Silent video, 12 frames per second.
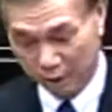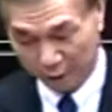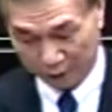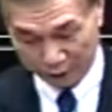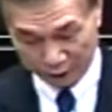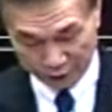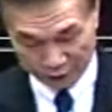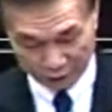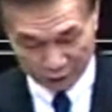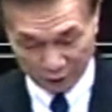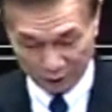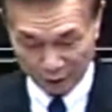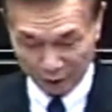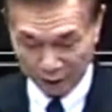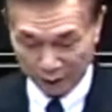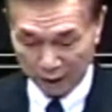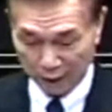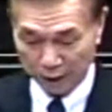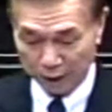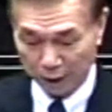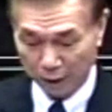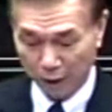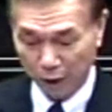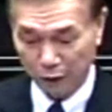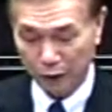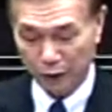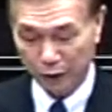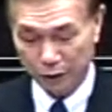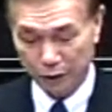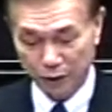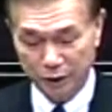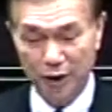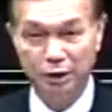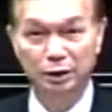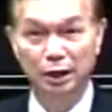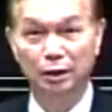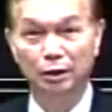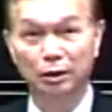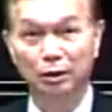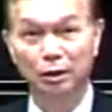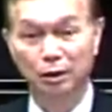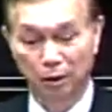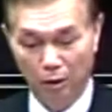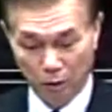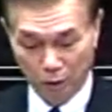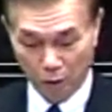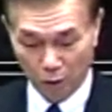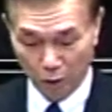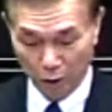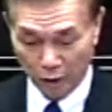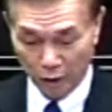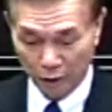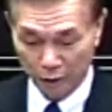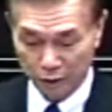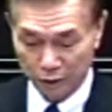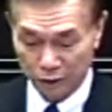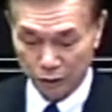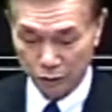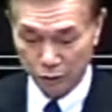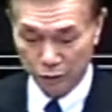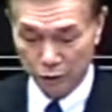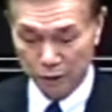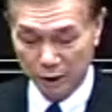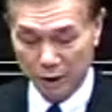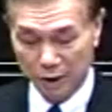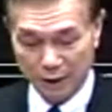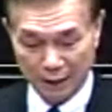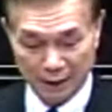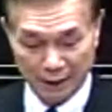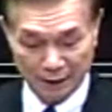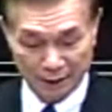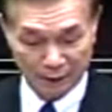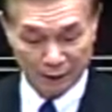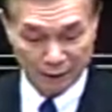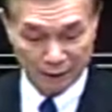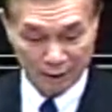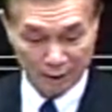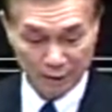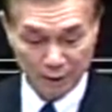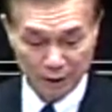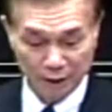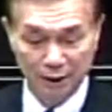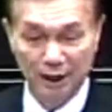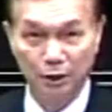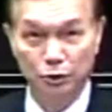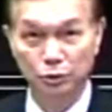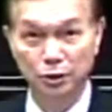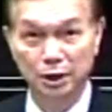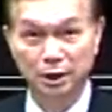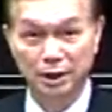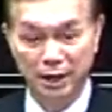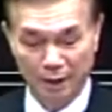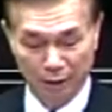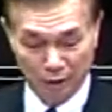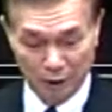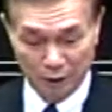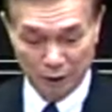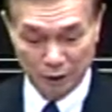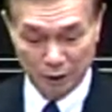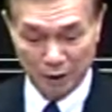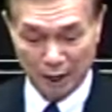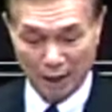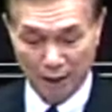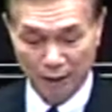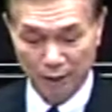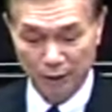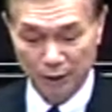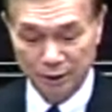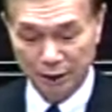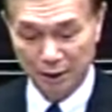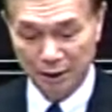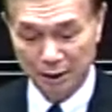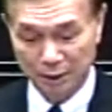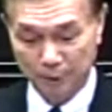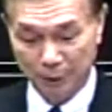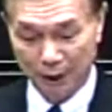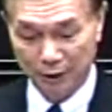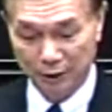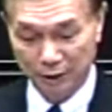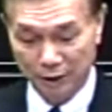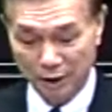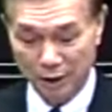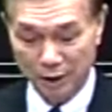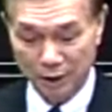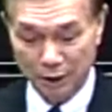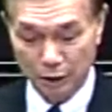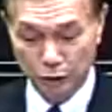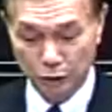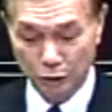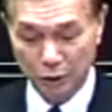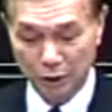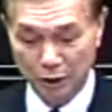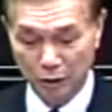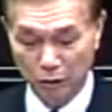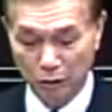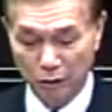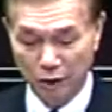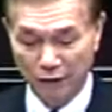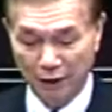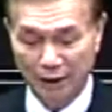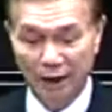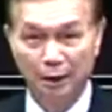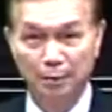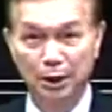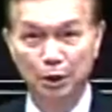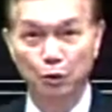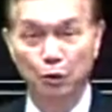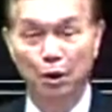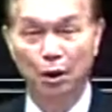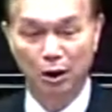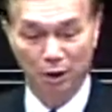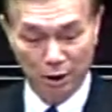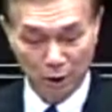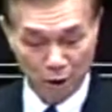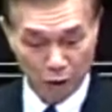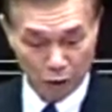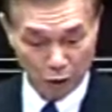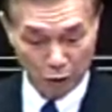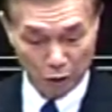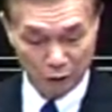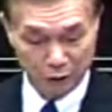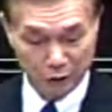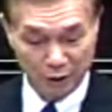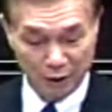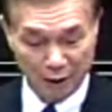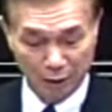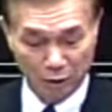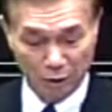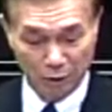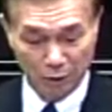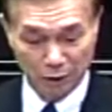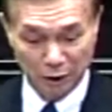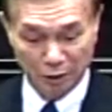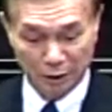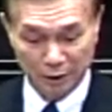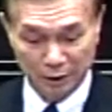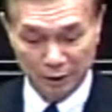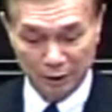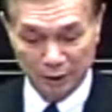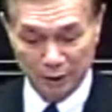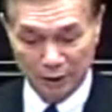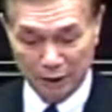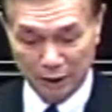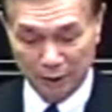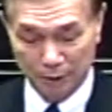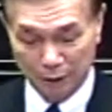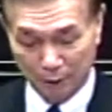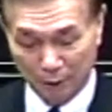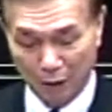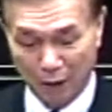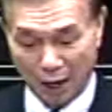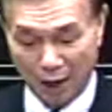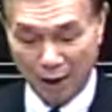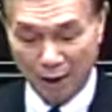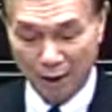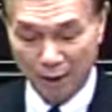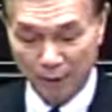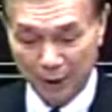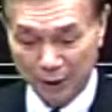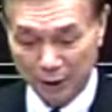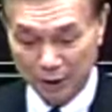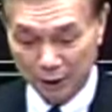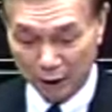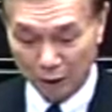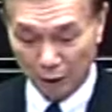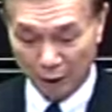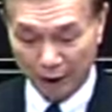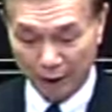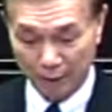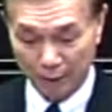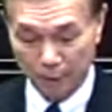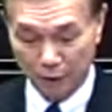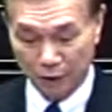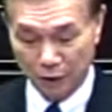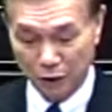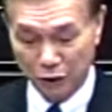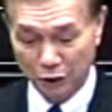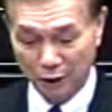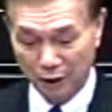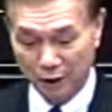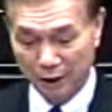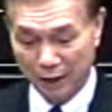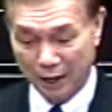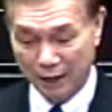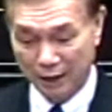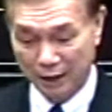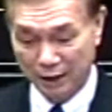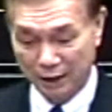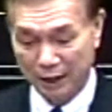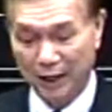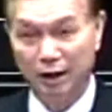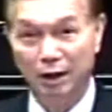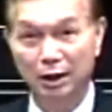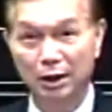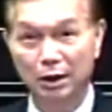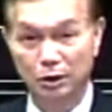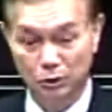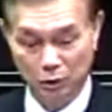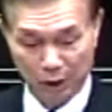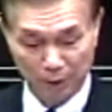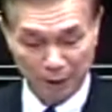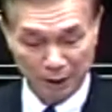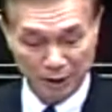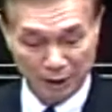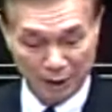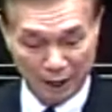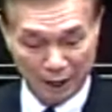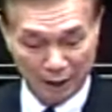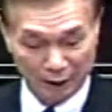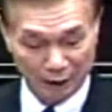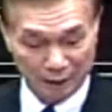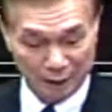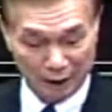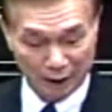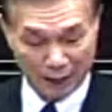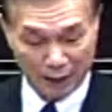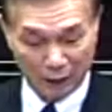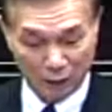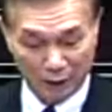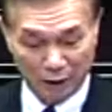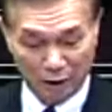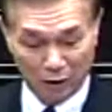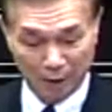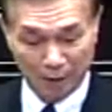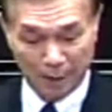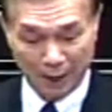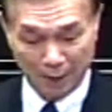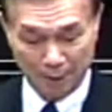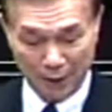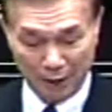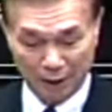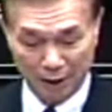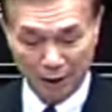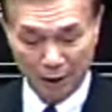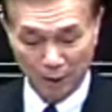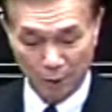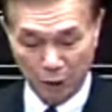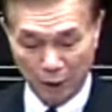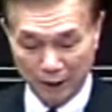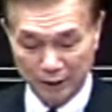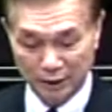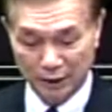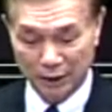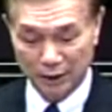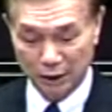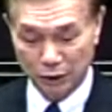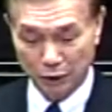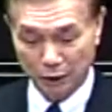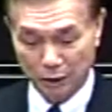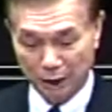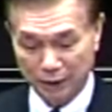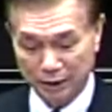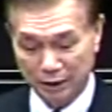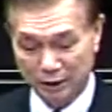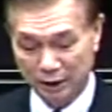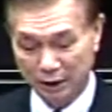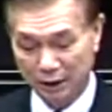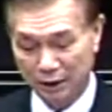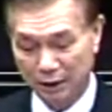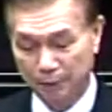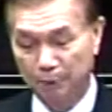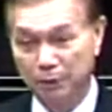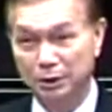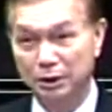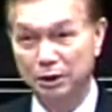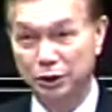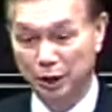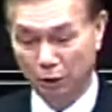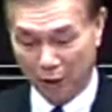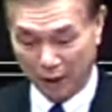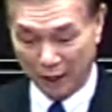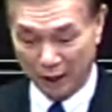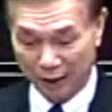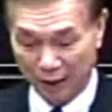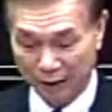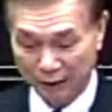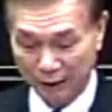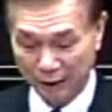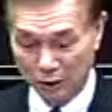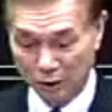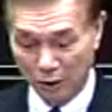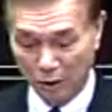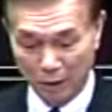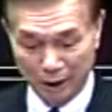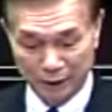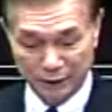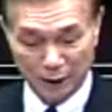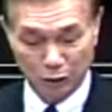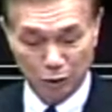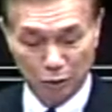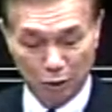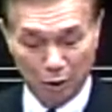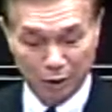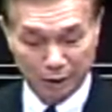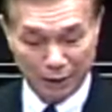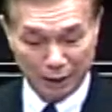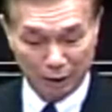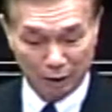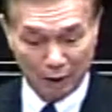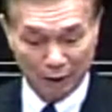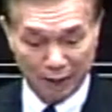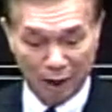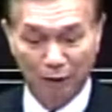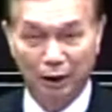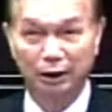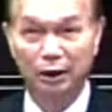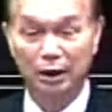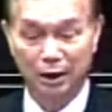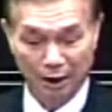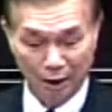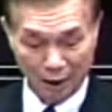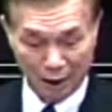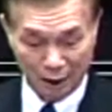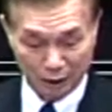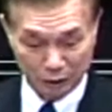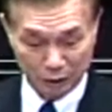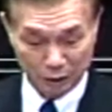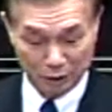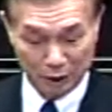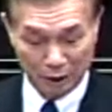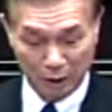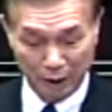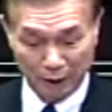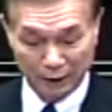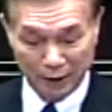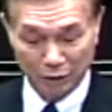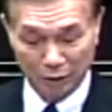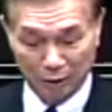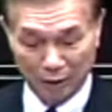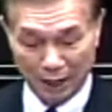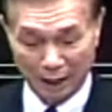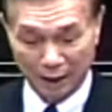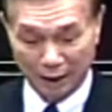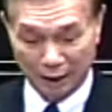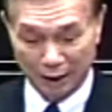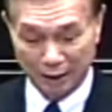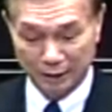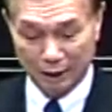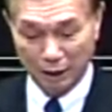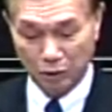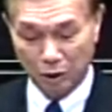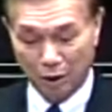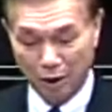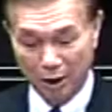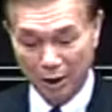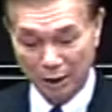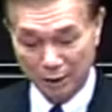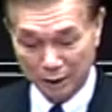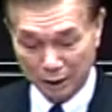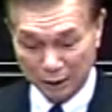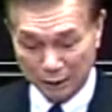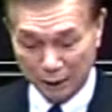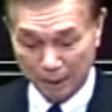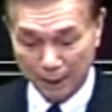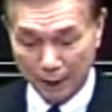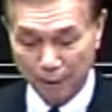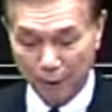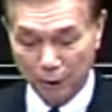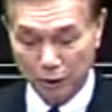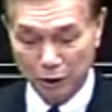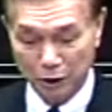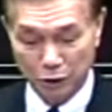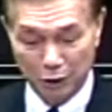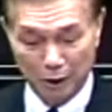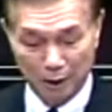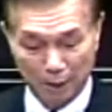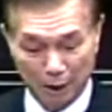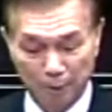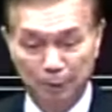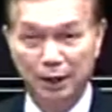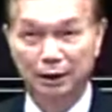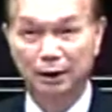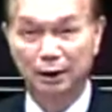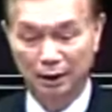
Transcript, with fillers: 各位媒体记者，能源问题需谨慎，勿论数字加减战。民进党主席蔡英文女士啊，于三月二十八日指出，政府违反了民国九十一年公布之环境基基本法，并认为不可思议亦难以理解。所以，民进党向来惯用片面、不完整的资讯发起争议，已不是新闻了。但若未接触过相关条文，啊，致社会大众乃可能遭受这些偏颇资讯的蒙蔽。